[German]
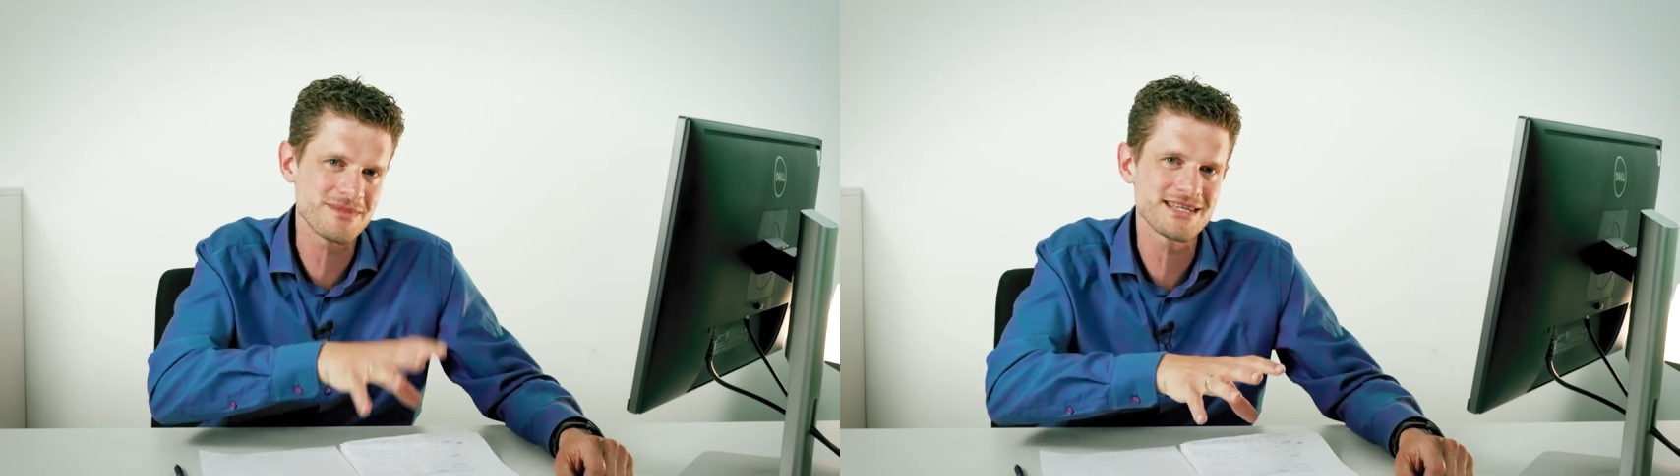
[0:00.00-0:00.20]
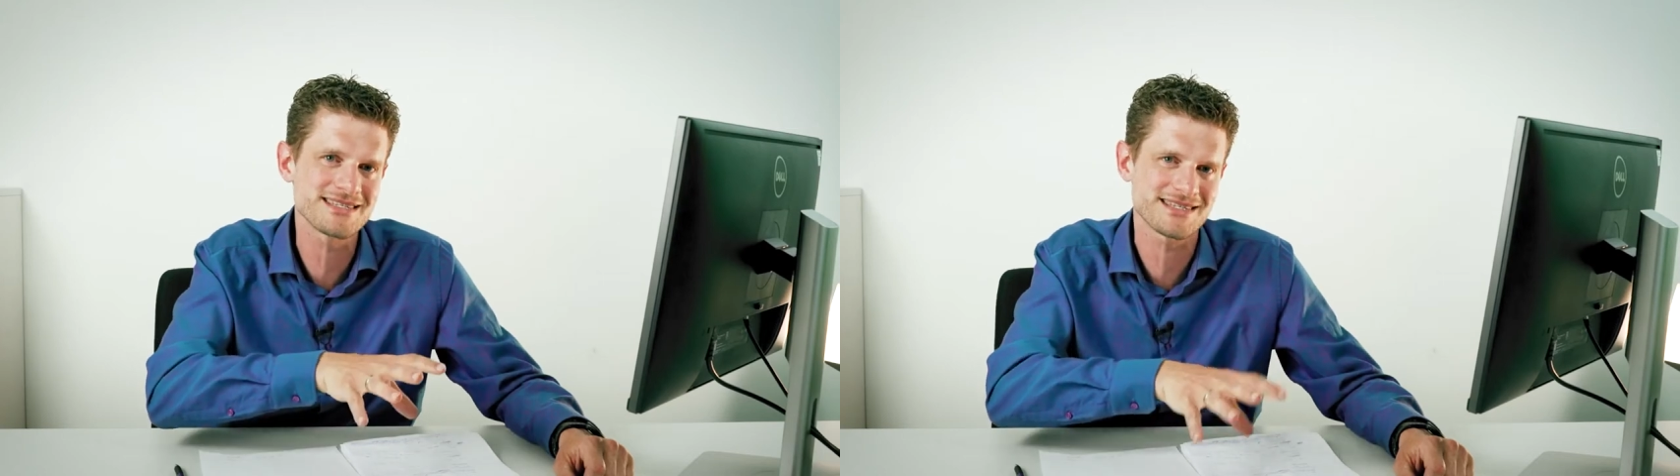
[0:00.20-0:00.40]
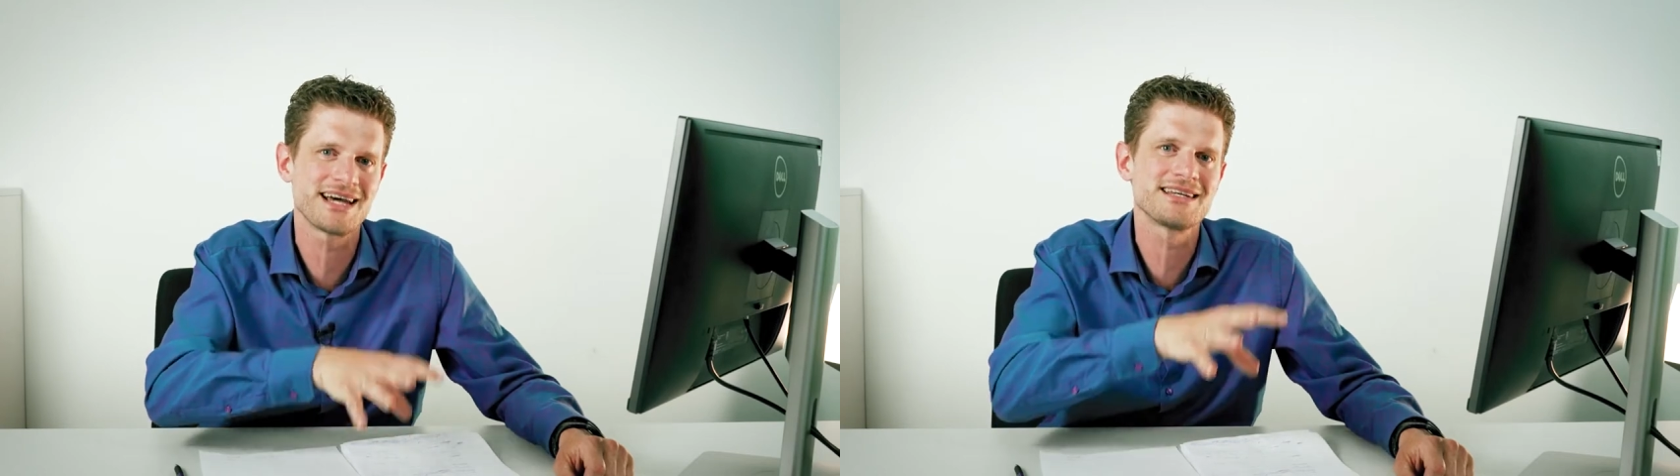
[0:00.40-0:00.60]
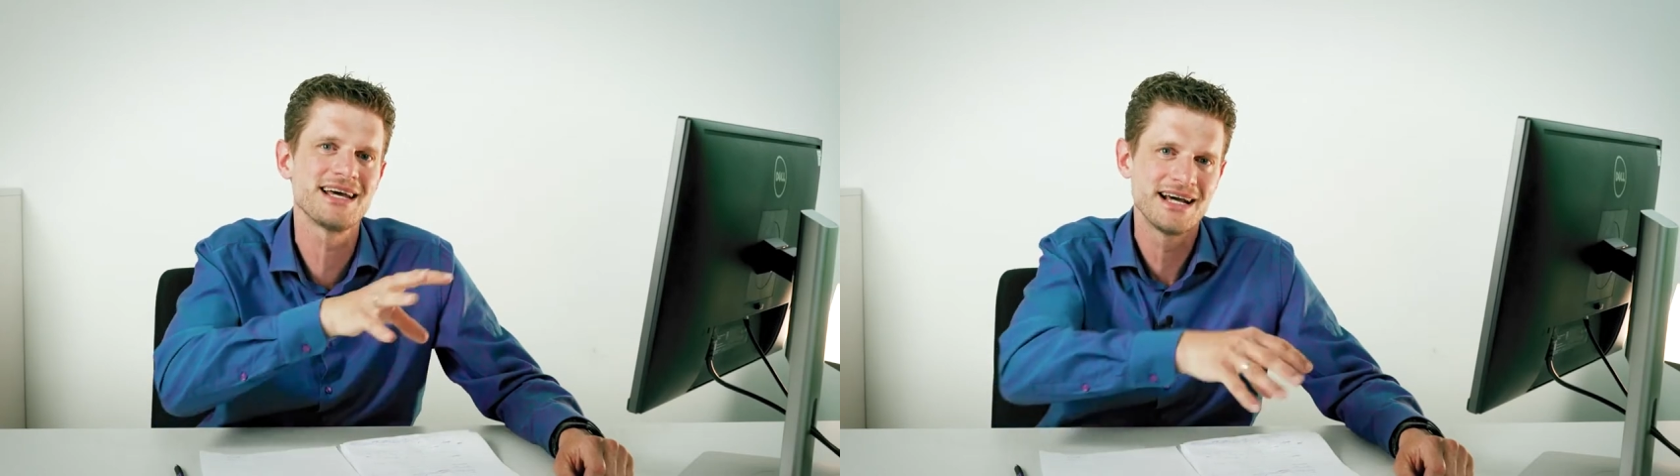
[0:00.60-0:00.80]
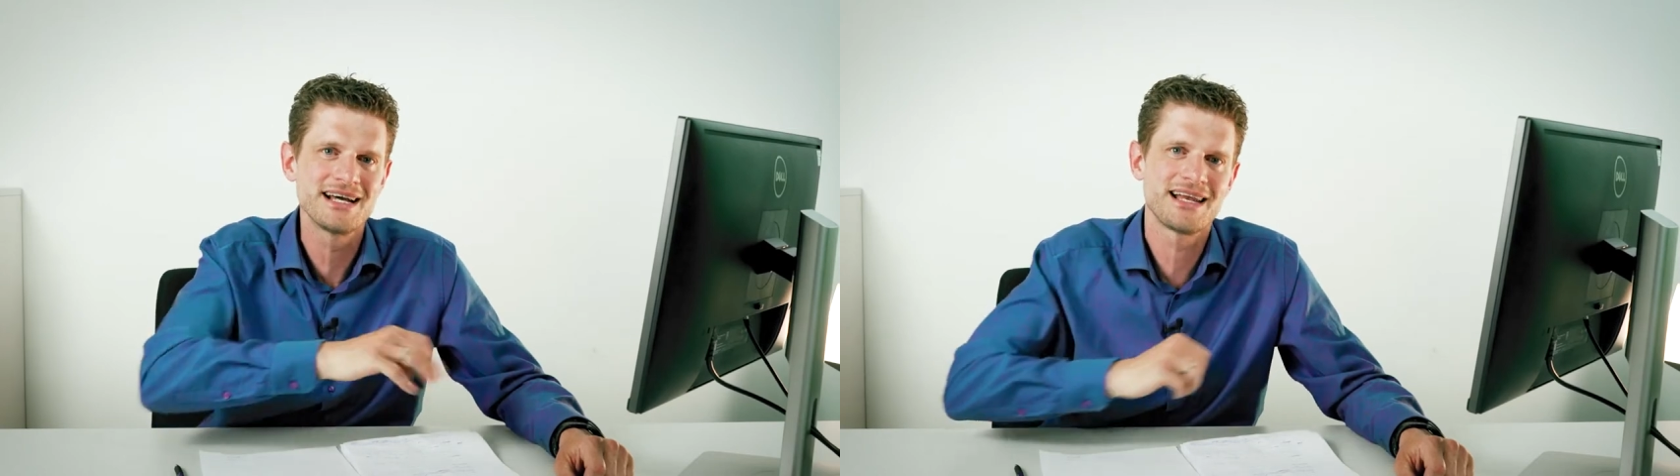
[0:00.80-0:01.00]
Messzeit
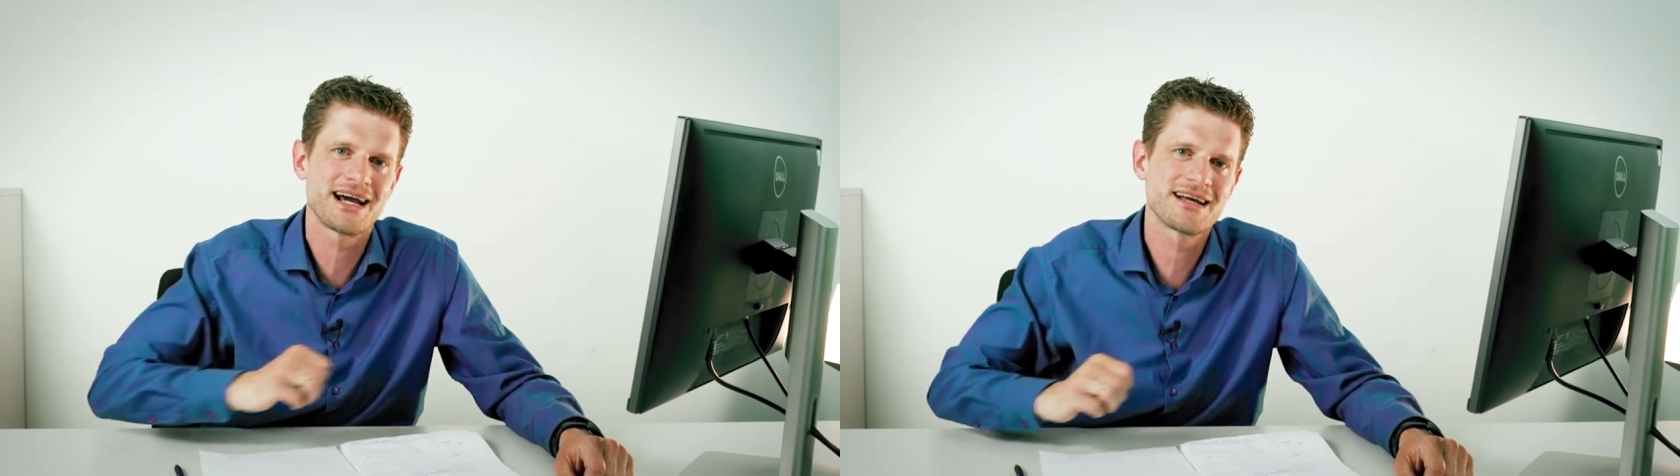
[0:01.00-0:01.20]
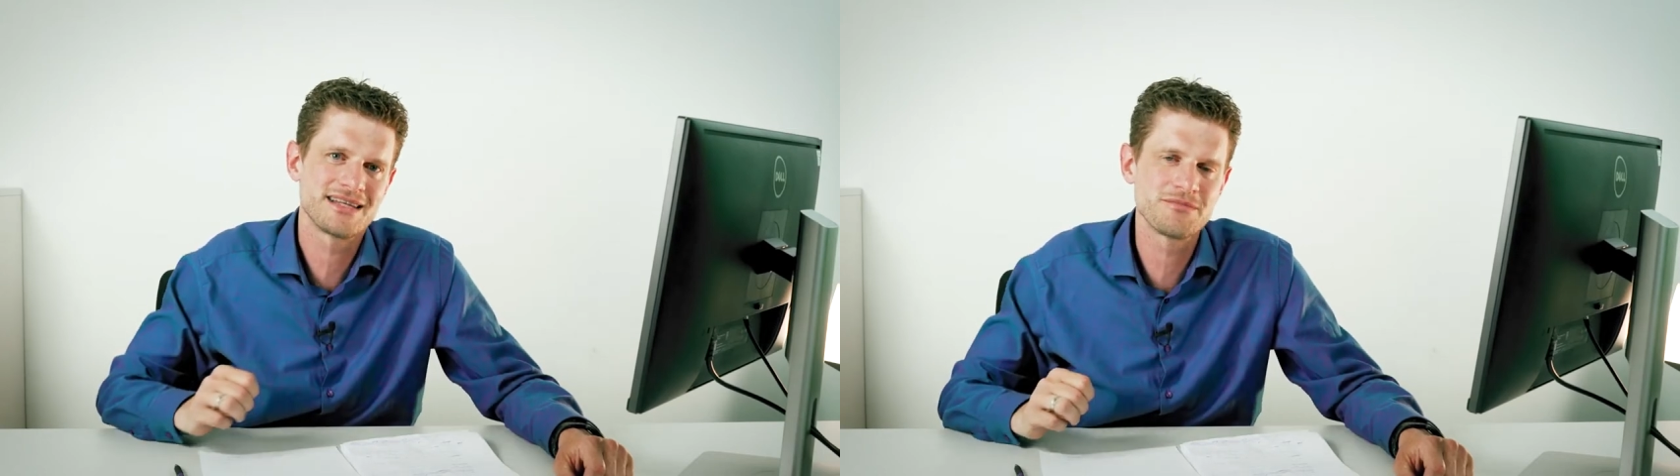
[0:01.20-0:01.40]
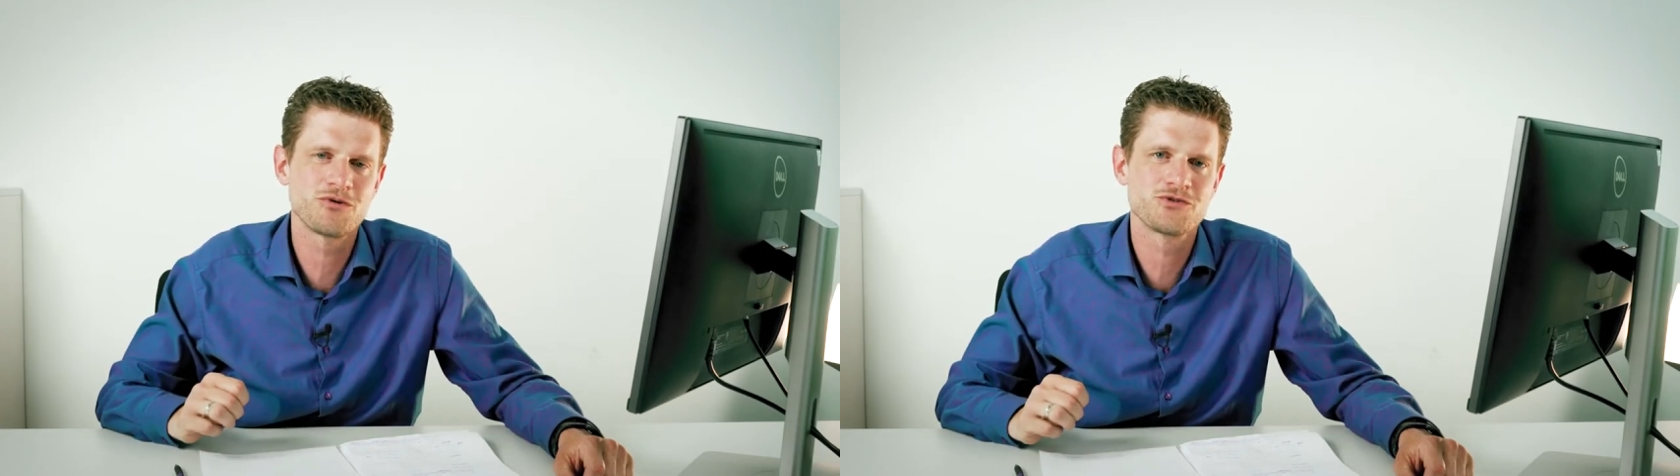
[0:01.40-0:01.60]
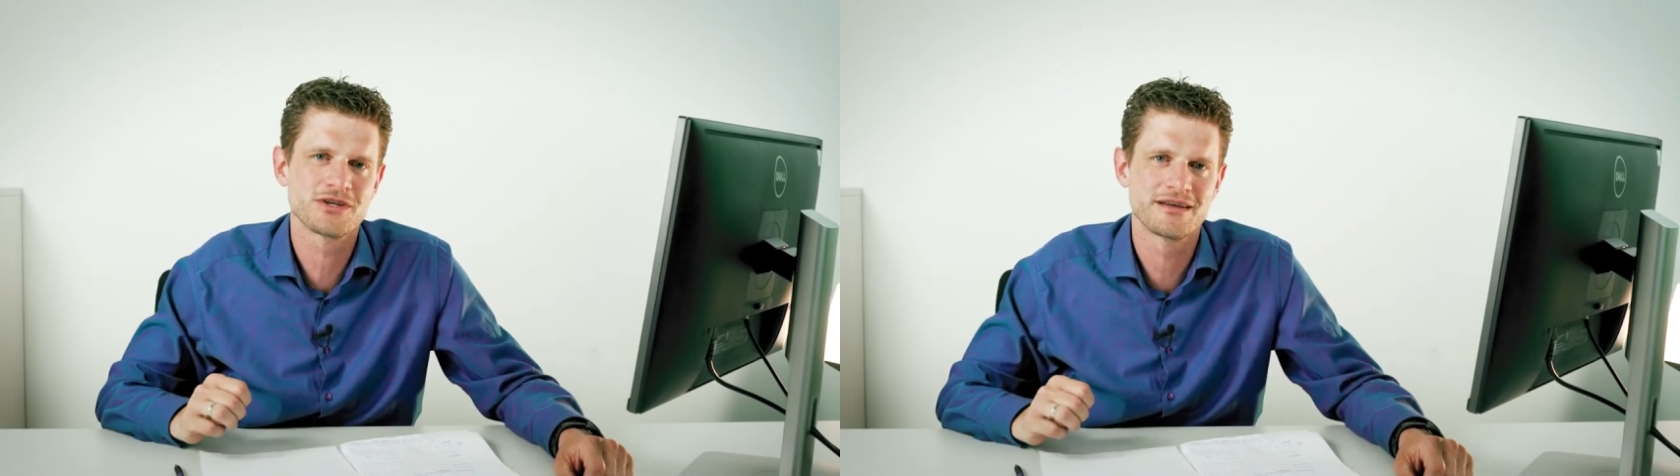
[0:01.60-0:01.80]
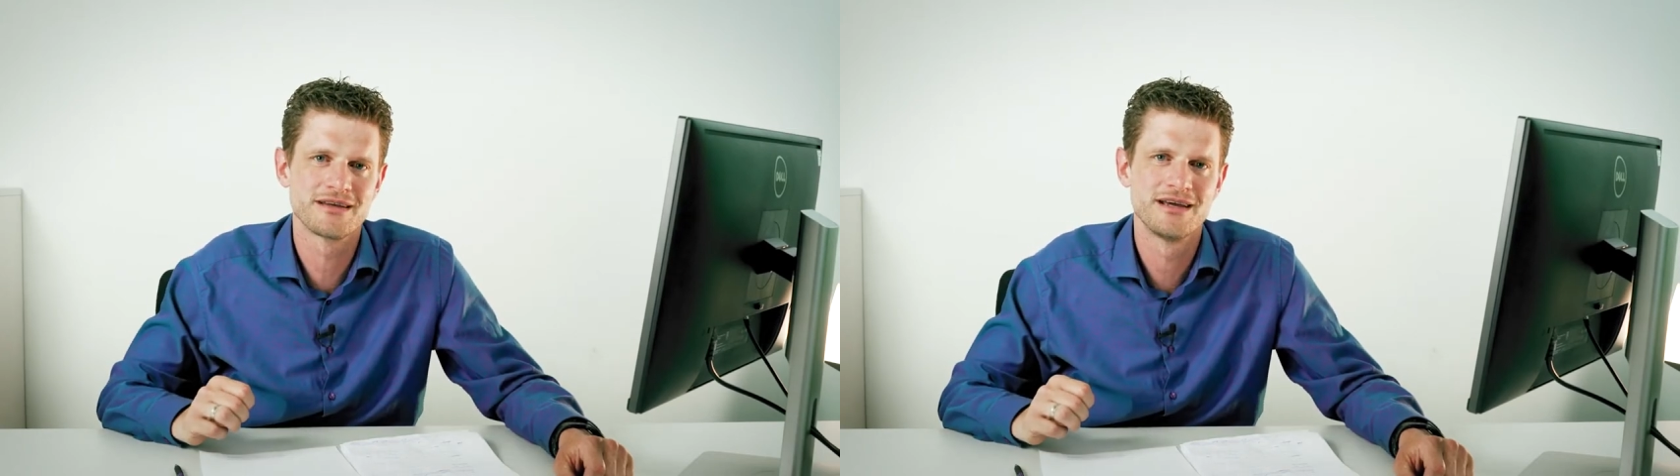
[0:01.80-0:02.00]
lang den
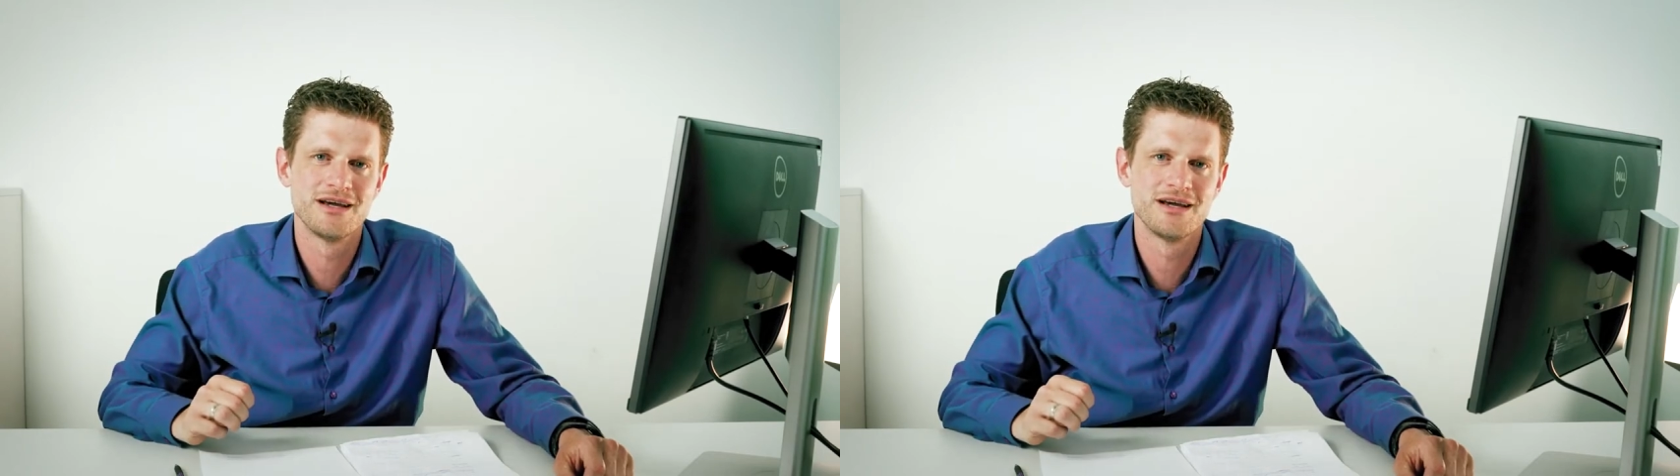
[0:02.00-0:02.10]
Prüfstand.